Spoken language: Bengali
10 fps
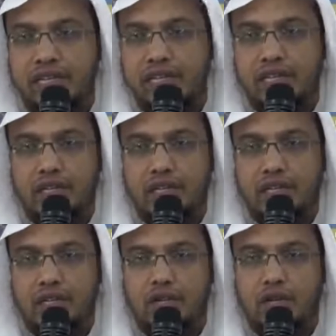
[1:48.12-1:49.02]
নবী
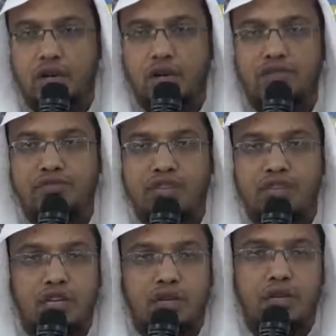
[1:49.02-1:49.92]
সাল্লা সাল্লাম বলেন আমি তখন
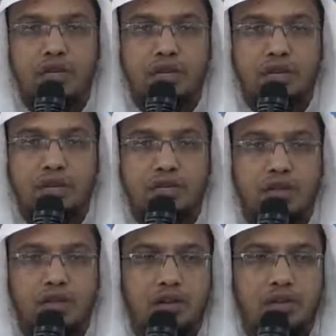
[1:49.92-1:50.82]
জিজ্ঞাসা করলাম
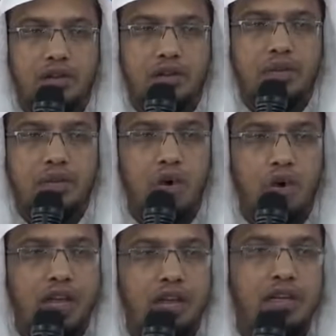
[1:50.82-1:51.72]
ফেরিস্তাদেরকে যে এরা
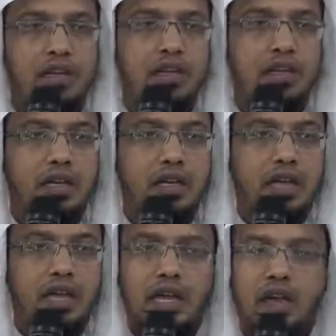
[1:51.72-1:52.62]
কারা এদের
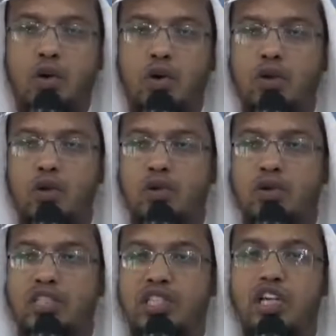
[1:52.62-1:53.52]
দুরবস্থার কারণ কি